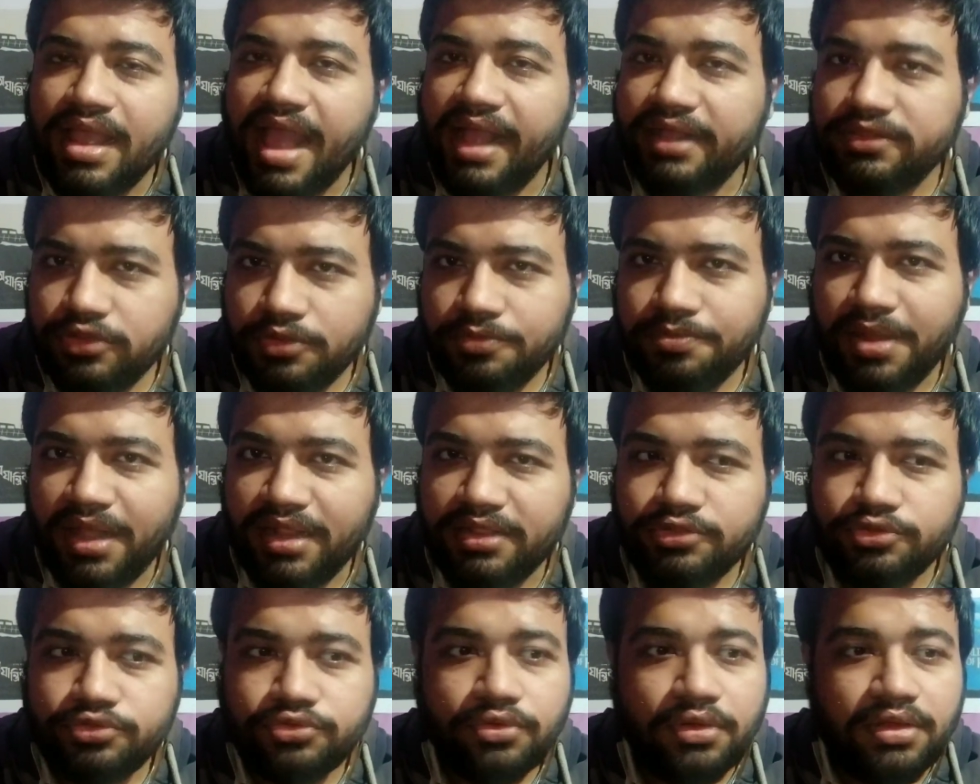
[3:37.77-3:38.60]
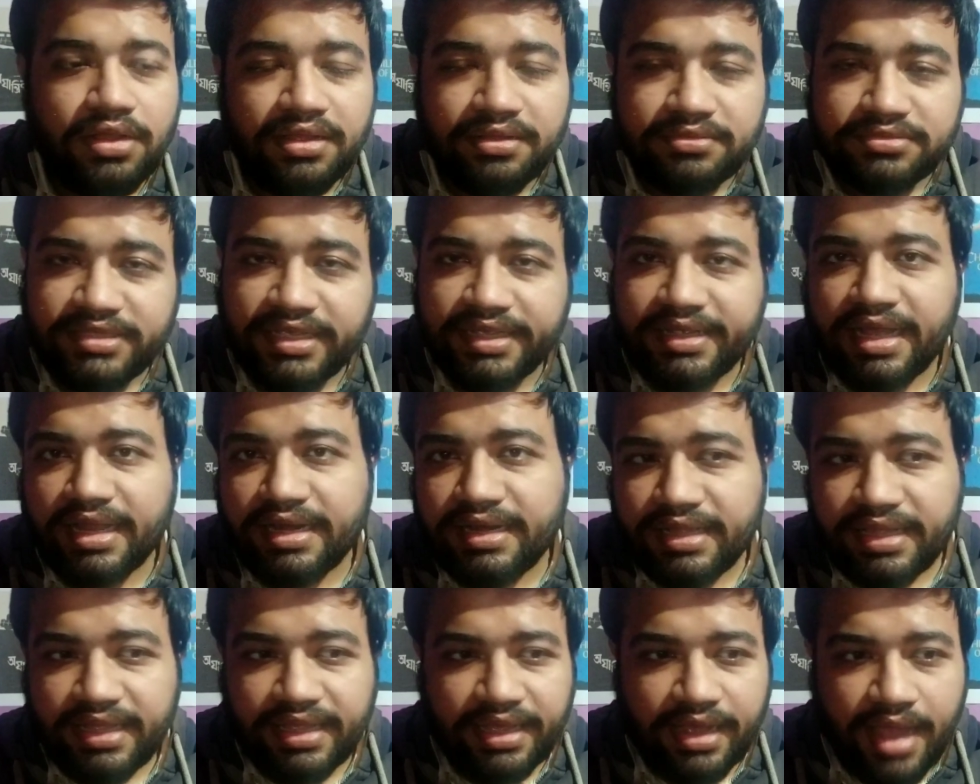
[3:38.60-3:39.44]
একদম ফালতু
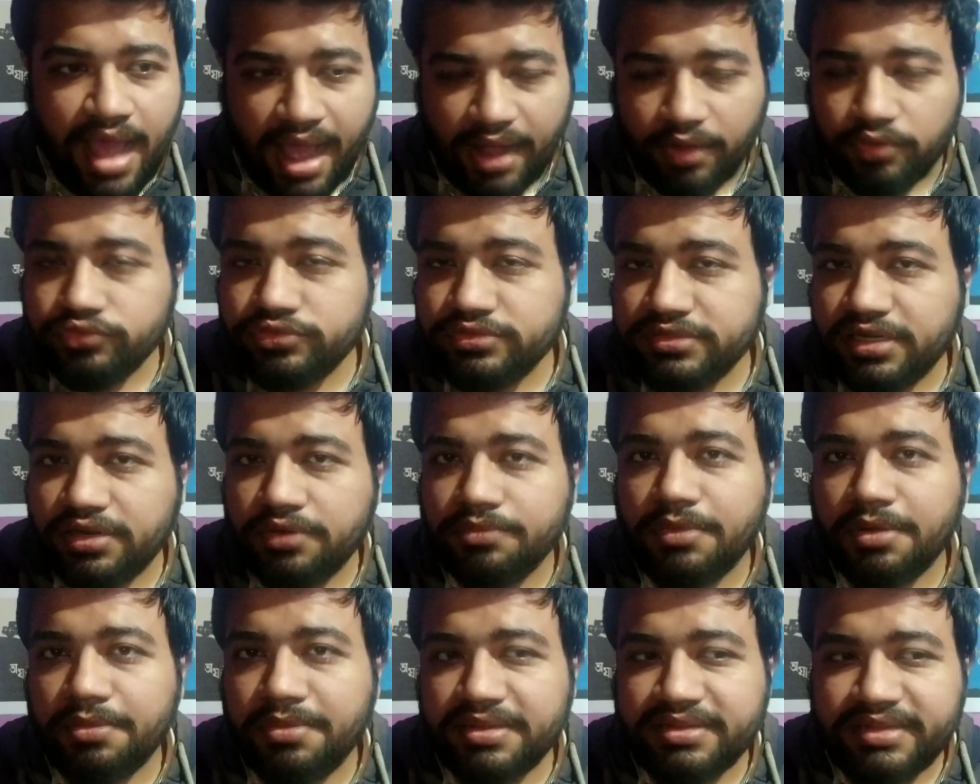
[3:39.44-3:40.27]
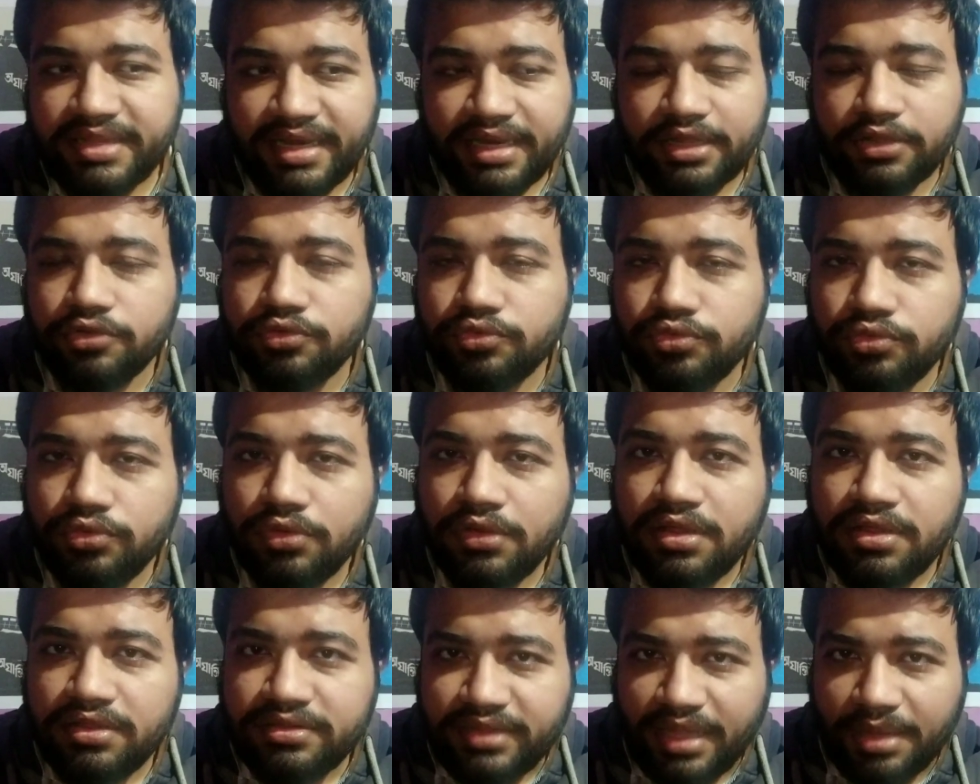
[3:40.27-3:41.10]
সেখানে এখন যেরকম ভাবে তেলেগু
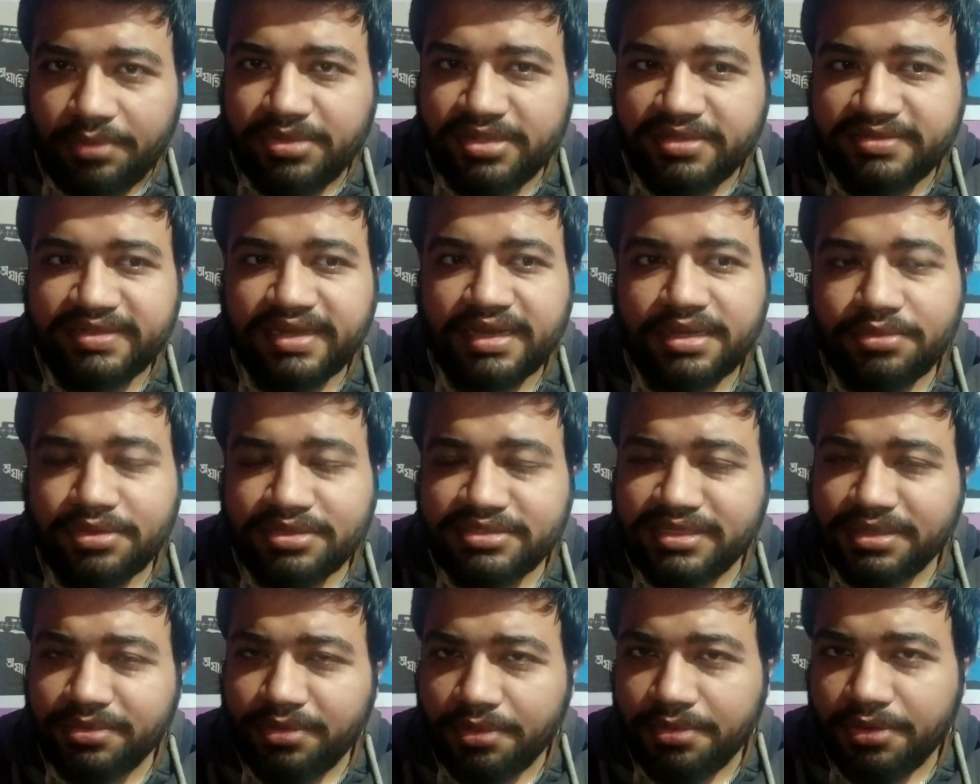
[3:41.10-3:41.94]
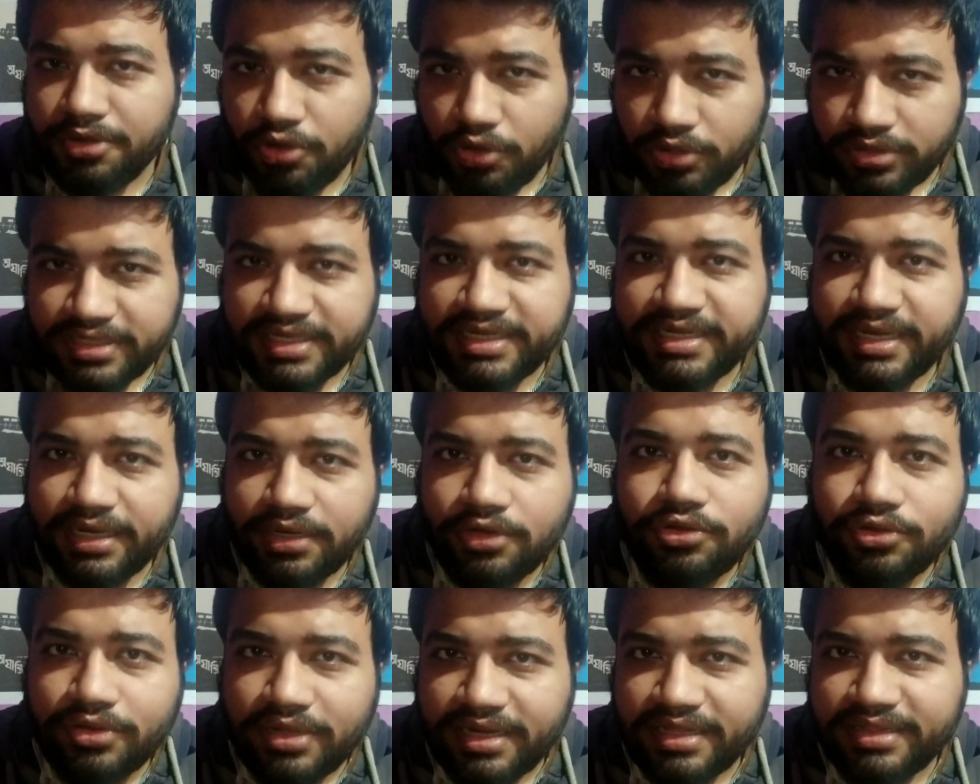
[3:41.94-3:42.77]
তামিল সিনেমা যেভাবে নর্থ ইন্ডিয়ান
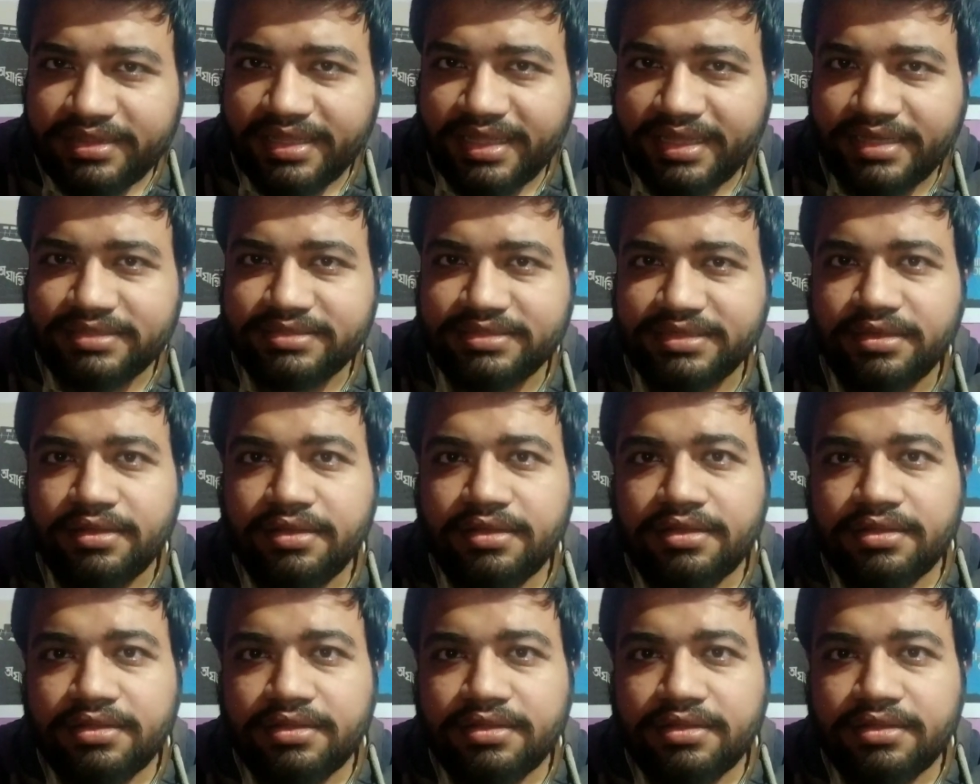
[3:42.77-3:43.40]
লোকেরা দেখছে